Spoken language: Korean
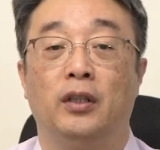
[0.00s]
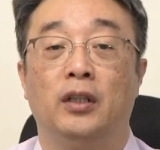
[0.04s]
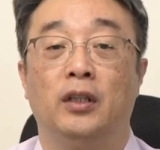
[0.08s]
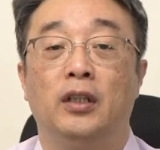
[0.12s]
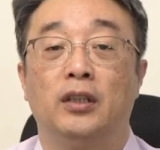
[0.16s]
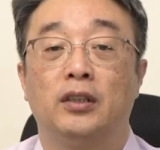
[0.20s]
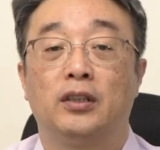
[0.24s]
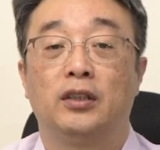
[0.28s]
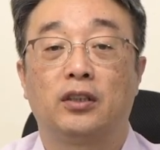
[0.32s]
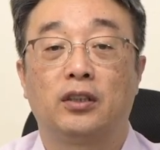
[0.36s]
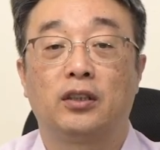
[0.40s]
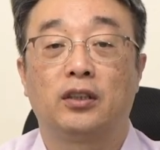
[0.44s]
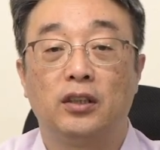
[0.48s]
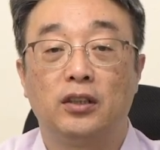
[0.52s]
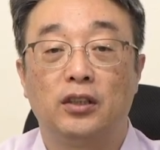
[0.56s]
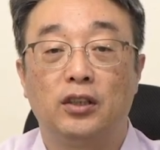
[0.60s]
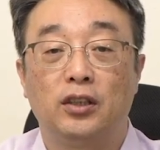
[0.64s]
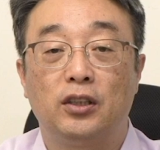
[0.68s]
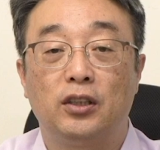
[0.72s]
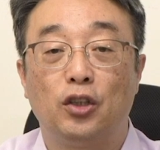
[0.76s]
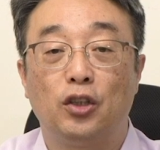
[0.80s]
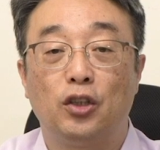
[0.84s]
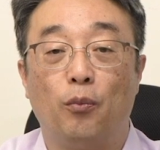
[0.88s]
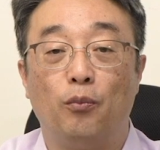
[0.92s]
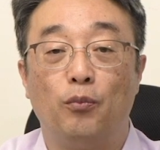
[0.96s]
즉,
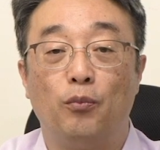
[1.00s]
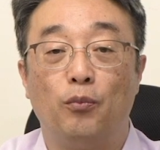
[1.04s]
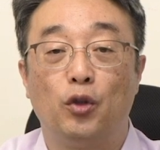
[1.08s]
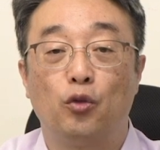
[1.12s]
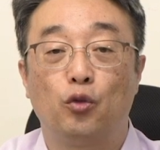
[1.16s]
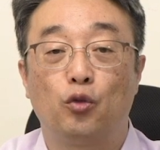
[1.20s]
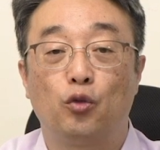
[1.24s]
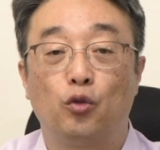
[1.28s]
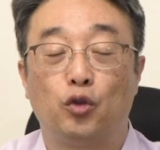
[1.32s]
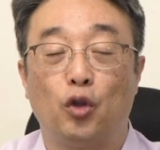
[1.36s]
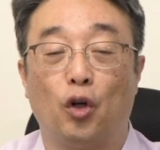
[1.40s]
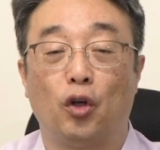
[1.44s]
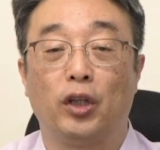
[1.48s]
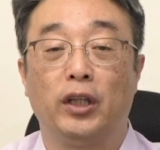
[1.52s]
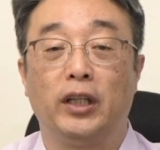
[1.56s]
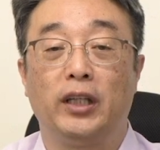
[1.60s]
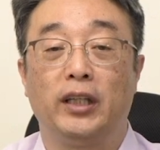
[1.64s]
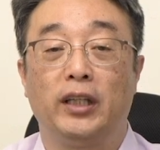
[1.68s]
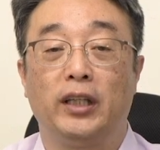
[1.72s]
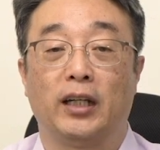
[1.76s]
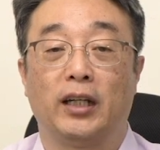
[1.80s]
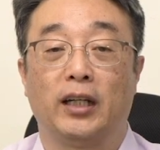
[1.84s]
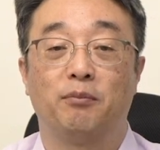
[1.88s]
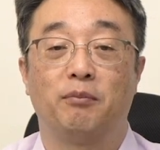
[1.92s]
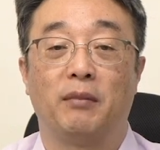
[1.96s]
끝이 없는
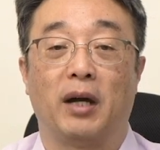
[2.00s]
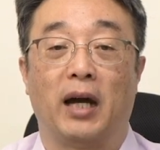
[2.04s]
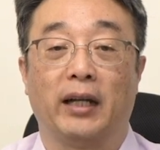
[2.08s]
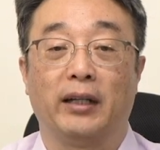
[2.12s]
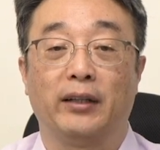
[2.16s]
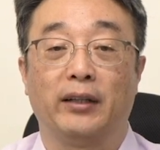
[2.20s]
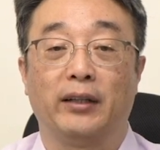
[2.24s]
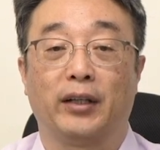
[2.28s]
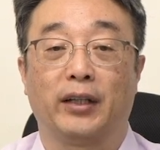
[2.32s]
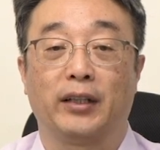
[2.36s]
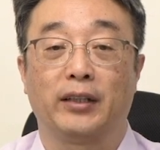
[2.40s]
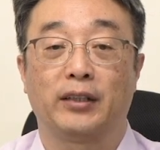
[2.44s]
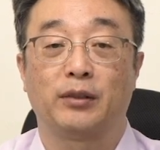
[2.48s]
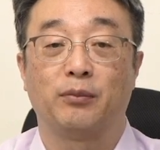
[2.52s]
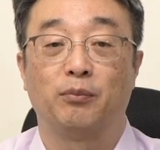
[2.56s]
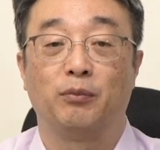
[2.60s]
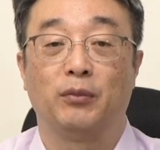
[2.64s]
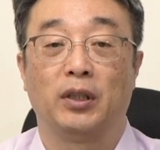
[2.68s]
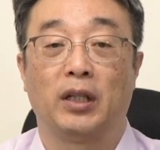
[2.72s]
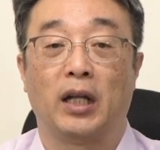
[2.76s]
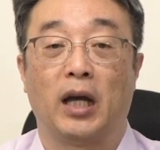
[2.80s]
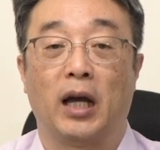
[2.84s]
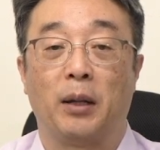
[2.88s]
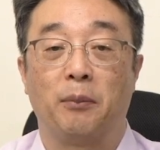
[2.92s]
구덩이라는 말이 되겠습니다.